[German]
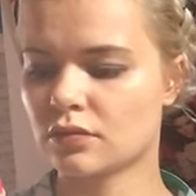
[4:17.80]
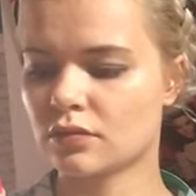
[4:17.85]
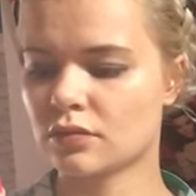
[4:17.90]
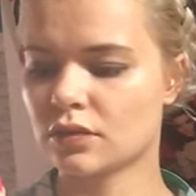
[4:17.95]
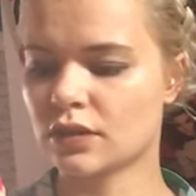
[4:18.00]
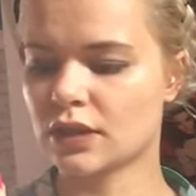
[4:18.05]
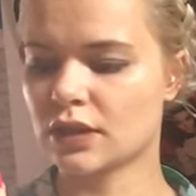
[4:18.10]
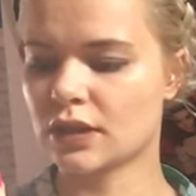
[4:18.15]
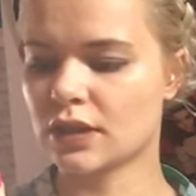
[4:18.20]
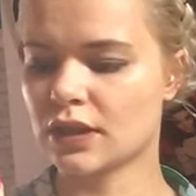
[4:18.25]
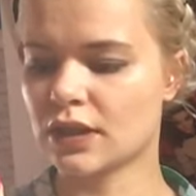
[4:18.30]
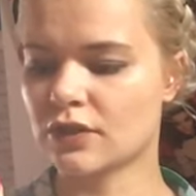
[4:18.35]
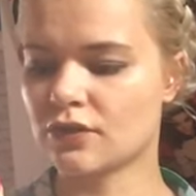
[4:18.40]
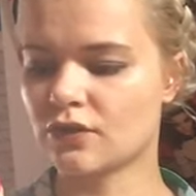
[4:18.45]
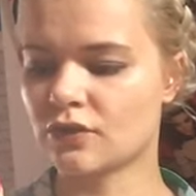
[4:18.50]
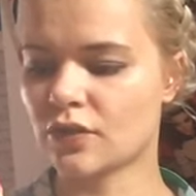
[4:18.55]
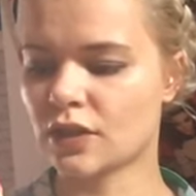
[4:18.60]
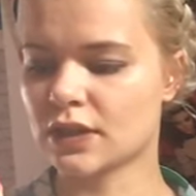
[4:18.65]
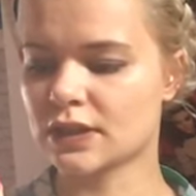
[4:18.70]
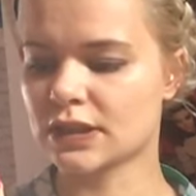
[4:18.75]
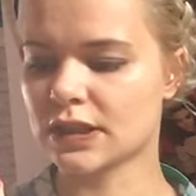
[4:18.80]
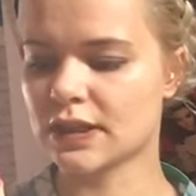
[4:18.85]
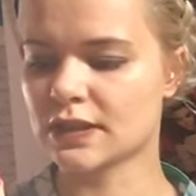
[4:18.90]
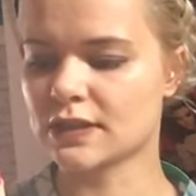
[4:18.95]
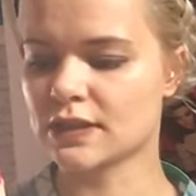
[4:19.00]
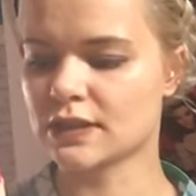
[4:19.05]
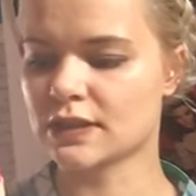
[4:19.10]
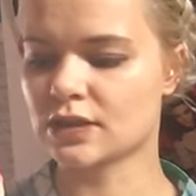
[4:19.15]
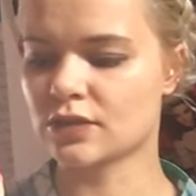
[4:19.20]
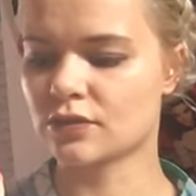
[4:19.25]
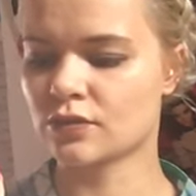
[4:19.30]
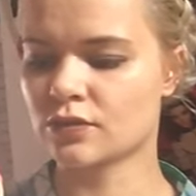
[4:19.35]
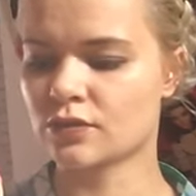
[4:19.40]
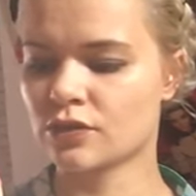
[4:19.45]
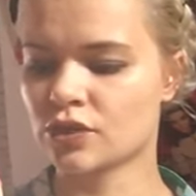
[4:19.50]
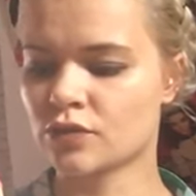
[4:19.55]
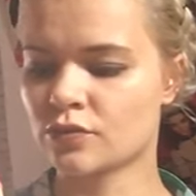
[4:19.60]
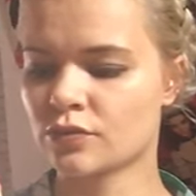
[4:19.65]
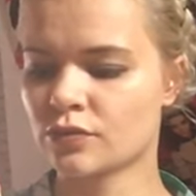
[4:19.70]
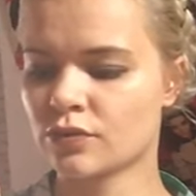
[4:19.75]
und dann etwa 30
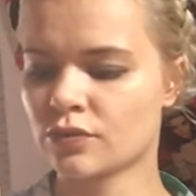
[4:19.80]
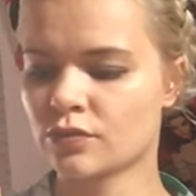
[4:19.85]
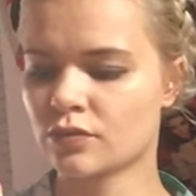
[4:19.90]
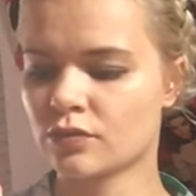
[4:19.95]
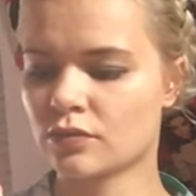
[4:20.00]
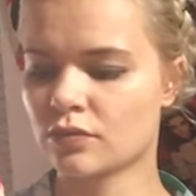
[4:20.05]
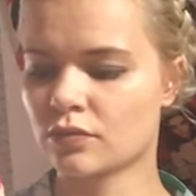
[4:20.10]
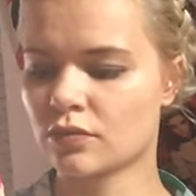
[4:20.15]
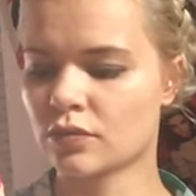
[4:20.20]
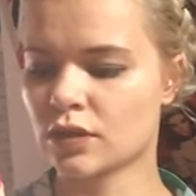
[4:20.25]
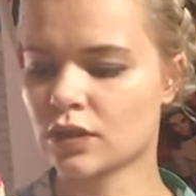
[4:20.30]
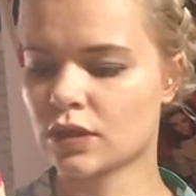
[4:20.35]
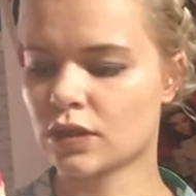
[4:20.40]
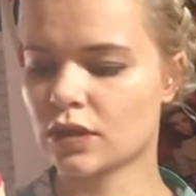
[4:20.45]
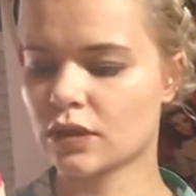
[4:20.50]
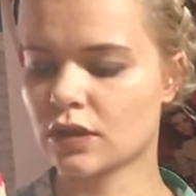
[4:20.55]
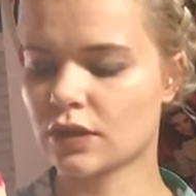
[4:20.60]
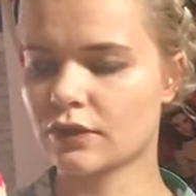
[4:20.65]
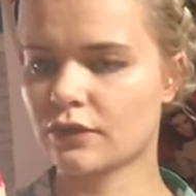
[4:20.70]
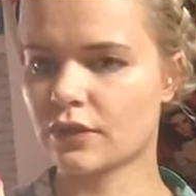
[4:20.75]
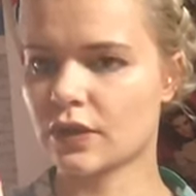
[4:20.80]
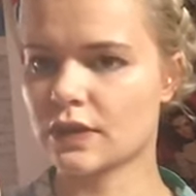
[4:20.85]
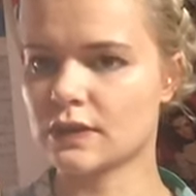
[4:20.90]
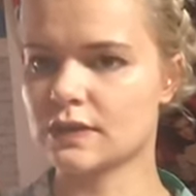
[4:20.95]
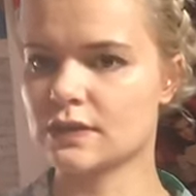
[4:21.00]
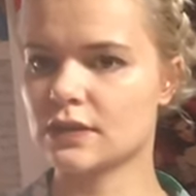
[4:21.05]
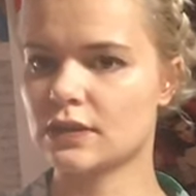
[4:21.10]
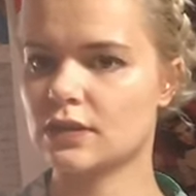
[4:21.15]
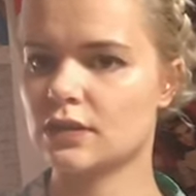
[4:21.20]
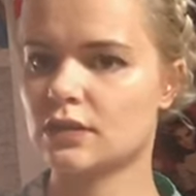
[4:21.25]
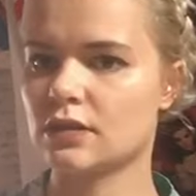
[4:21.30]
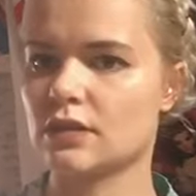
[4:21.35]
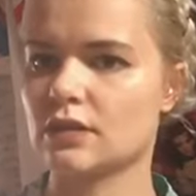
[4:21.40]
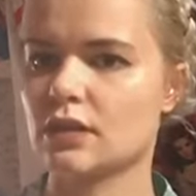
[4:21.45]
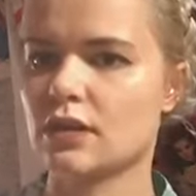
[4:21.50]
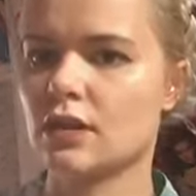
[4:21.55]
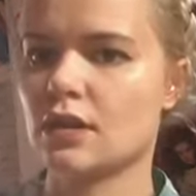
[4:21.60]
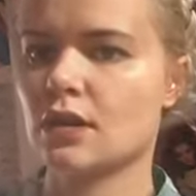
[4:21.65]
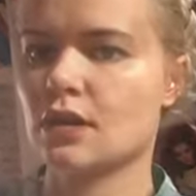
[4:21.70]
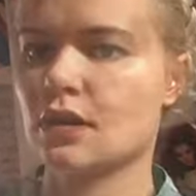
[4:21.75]
Sekunden spülen oder quasi,
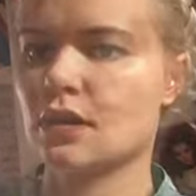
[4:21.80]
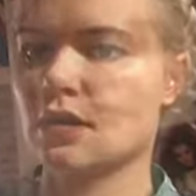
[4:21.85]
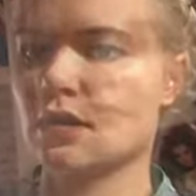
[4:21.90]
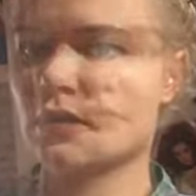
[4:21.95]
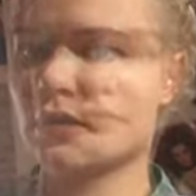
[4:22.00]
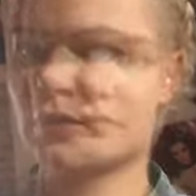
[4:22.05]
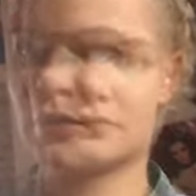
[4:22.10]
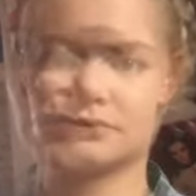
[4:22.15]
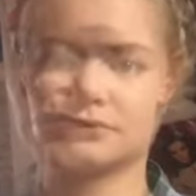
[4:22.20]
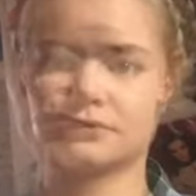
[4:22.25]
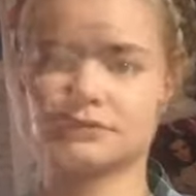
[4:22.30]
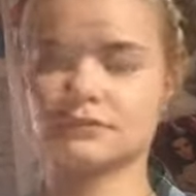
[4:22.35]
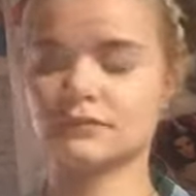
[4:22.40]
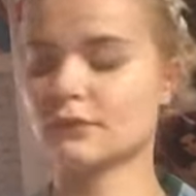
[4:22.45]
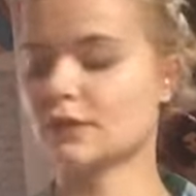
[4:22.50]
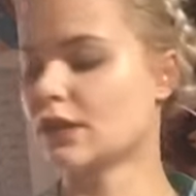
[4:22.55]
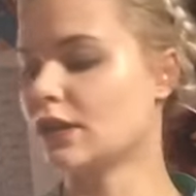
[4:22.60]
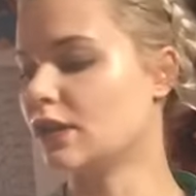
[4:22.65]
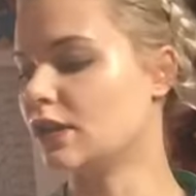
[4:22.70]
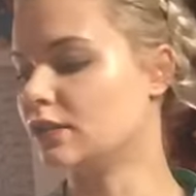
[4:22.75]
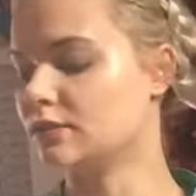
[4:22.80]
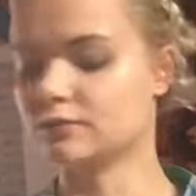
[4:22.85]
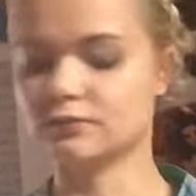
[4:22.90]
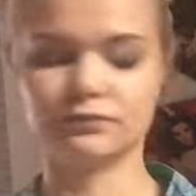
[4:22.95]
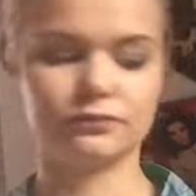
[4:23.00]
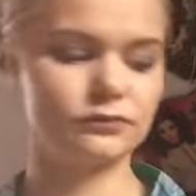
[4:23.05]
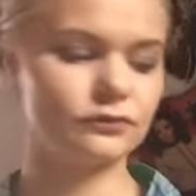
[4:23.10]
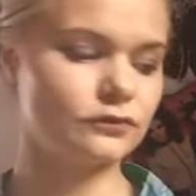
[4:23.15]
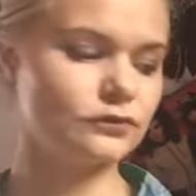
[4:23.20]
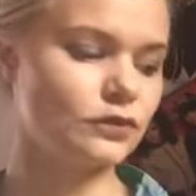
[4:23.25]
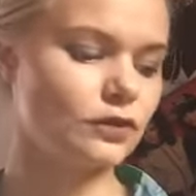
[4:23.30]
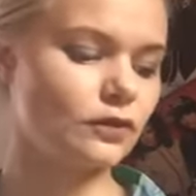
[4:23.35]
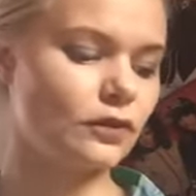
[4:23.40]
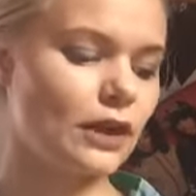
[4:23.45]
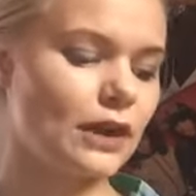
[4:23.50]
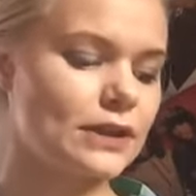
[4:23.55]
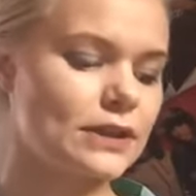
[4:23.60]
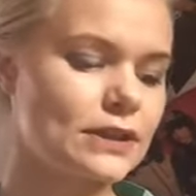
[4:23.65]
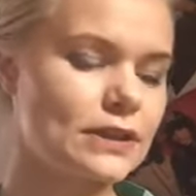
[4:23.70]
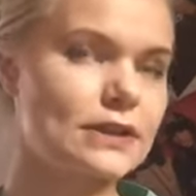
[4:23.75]
ähm, ähm, wo
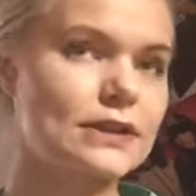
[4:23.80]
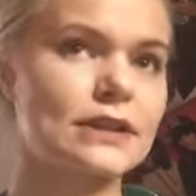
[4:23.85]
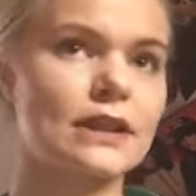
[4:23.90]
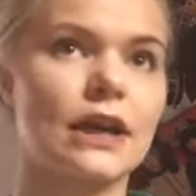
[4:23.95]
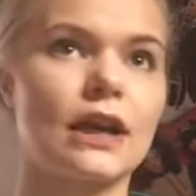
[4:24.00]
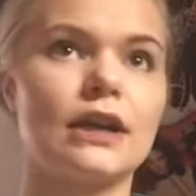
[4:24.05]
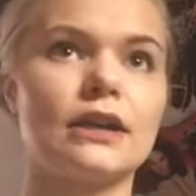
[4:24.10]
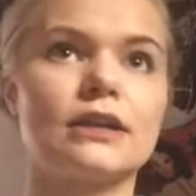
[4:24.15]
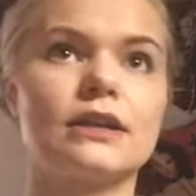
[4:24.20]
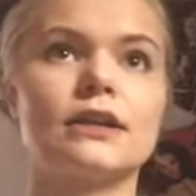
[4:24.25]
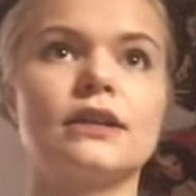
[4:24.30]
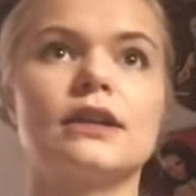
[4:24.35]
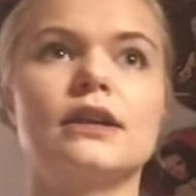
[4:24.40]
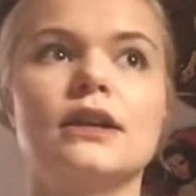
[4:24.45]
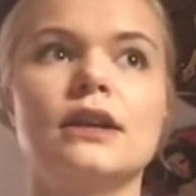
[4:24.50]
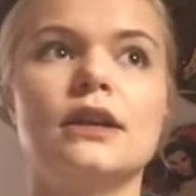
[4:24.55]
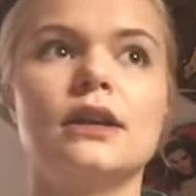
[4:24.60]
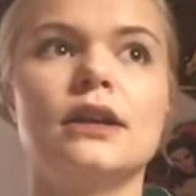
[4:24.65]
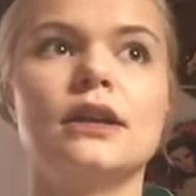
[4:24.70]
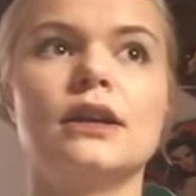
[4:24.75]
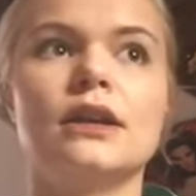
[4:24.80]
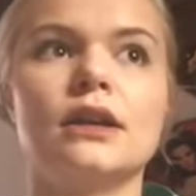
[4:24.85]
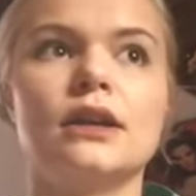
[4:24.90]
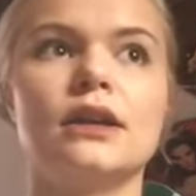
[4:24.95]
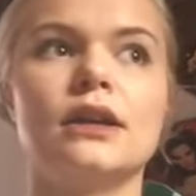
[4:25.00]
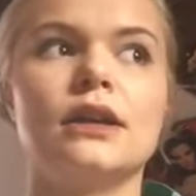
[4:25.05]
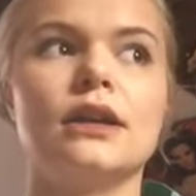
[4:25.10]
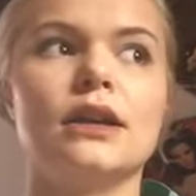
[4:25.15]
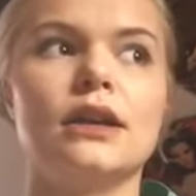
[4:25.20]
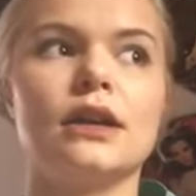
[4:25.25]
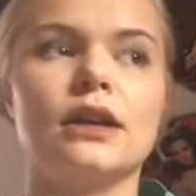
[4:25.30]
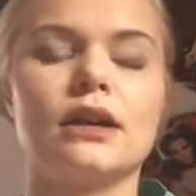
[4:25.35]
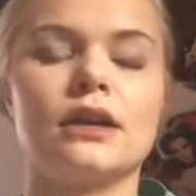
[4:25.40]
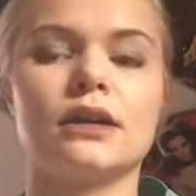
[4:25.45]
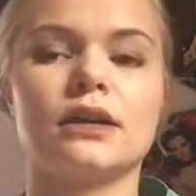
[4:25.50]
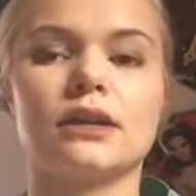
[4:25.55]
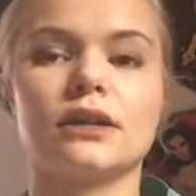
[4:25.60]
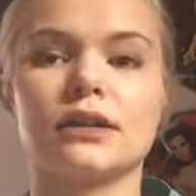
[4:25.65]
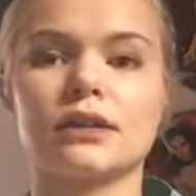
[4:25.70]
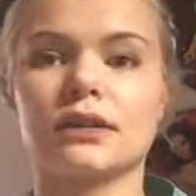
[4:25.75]
war ich jetzt gerade?
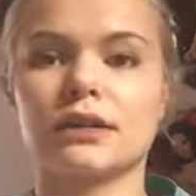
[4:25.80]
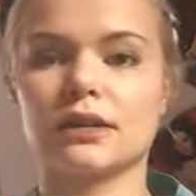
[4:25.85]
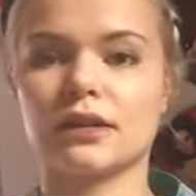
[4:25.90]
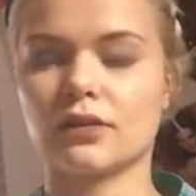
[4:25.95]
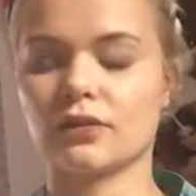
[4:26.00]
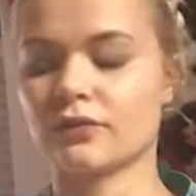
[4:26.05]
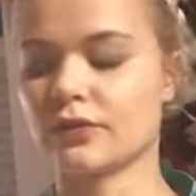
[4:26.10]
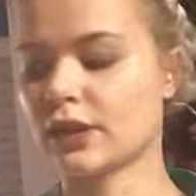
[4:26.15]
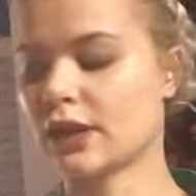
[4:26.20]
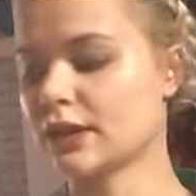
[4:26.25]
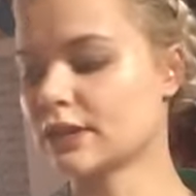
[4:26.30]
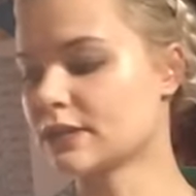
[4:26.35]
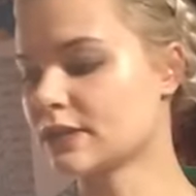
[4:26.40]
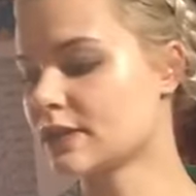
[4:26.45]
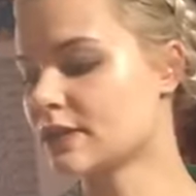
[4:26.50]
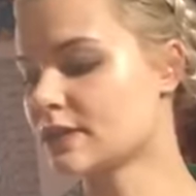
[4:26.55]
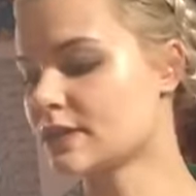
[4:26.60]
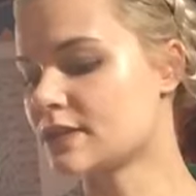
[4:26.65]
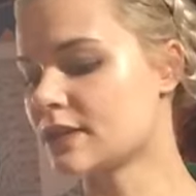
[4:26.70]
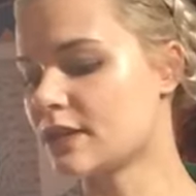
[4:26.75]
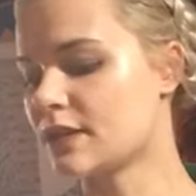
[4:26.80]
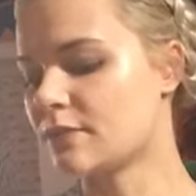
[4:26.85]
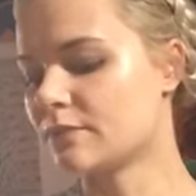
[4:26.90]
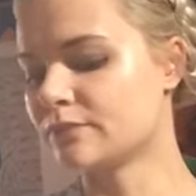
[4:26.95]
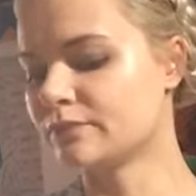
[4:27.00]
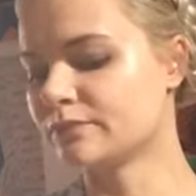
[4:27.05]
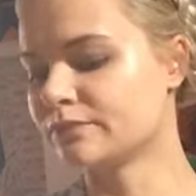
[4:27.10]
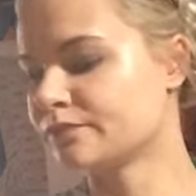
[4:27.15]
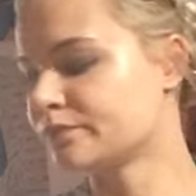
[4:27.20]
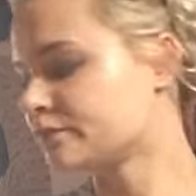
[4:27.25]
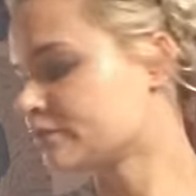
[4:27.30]
Äh, genau, wir hatten das eben,